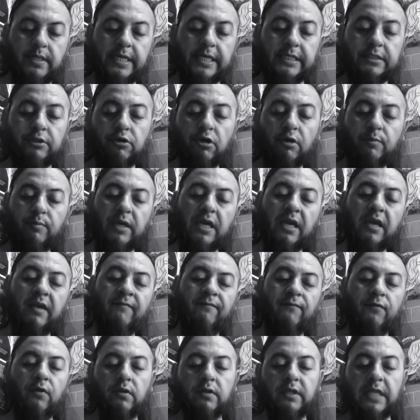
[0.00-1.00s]
Estoy bien
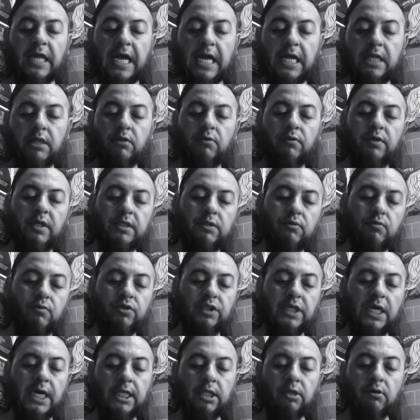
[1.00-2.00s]
flotando y
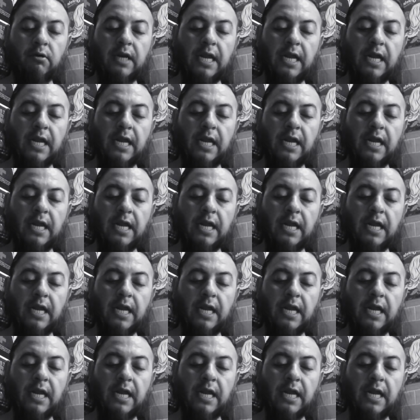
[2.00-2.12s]
escuchando